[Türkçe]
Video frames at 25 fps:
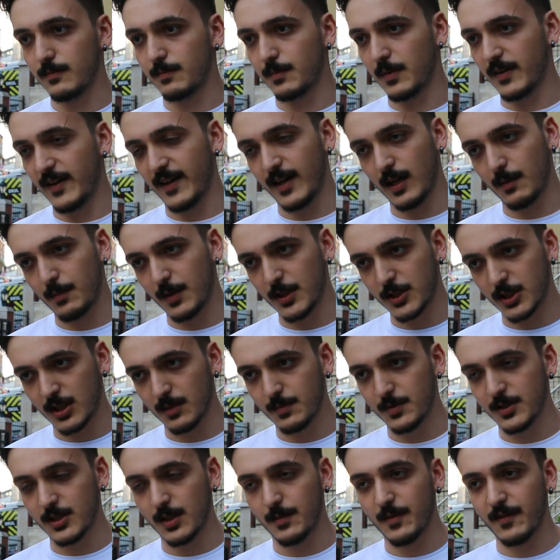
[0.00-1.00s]
bayağı
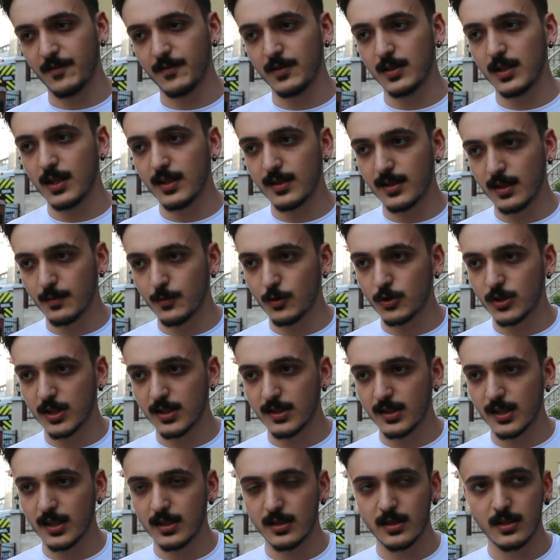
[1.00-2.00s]
başka bir cemevinden Sema
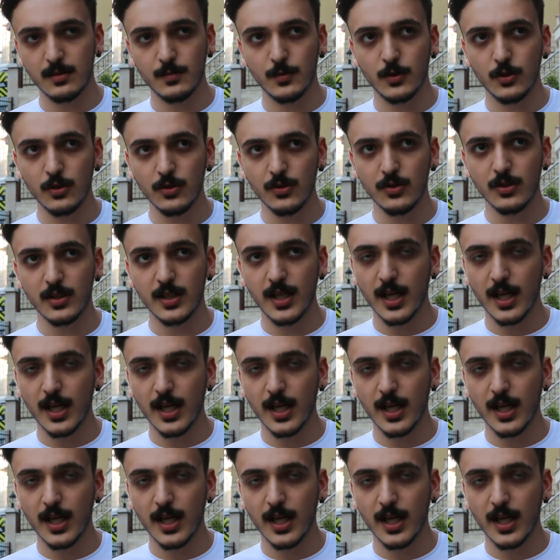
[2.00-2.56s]
hocası getirmiyoruz.